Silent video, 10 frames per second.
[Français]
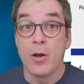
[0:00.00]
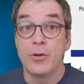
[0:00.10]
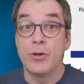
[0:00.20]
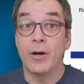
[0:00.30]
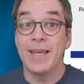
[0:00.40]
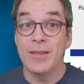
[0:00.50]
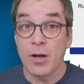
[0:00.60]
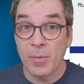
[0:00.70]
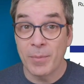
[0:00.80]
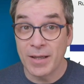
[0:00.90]
il y a
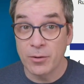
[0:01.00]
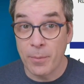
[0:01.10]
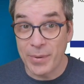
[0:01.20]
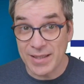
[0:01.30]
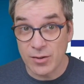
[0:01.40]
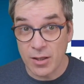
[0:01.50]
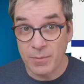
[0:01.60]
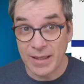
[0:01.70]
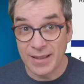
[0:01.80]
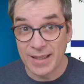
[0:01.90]
énormément de personnes
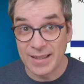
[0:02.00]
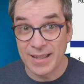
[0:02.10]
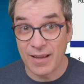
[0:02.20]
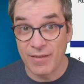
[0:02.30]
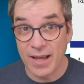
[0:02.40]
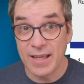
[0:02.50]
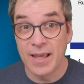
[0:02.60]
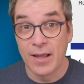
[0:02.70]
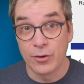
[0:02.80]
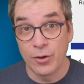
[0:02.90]
maintenant qui travaillent
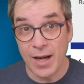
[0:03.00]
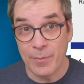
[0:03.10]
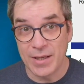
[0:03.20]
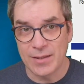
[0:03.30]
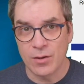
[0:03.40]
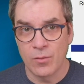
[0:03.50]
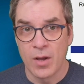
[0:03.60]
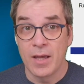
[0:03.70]
de la maison.